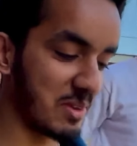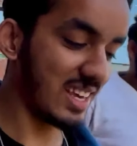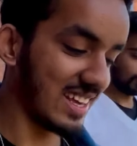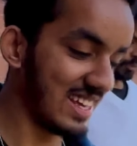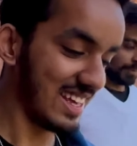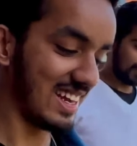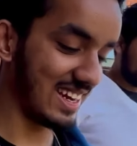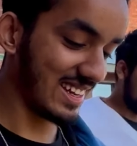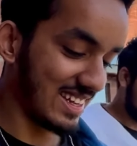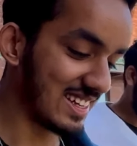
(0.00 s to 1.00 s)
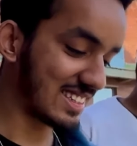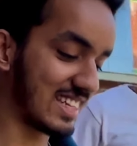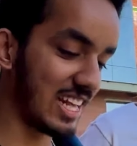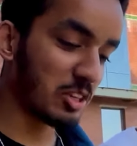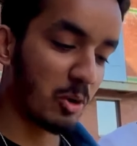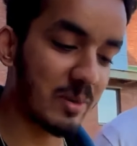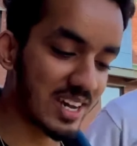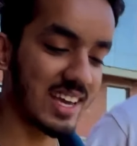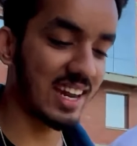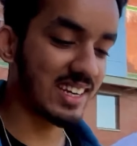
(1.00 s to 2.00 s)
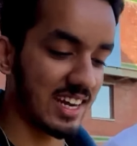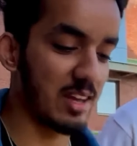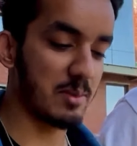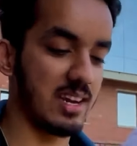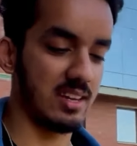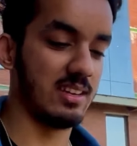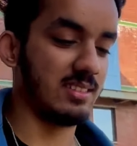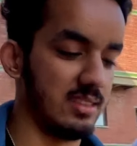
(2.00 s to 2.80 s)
भी तीन सौ रुपए का कैरेक्टर है हमारा तीन सौ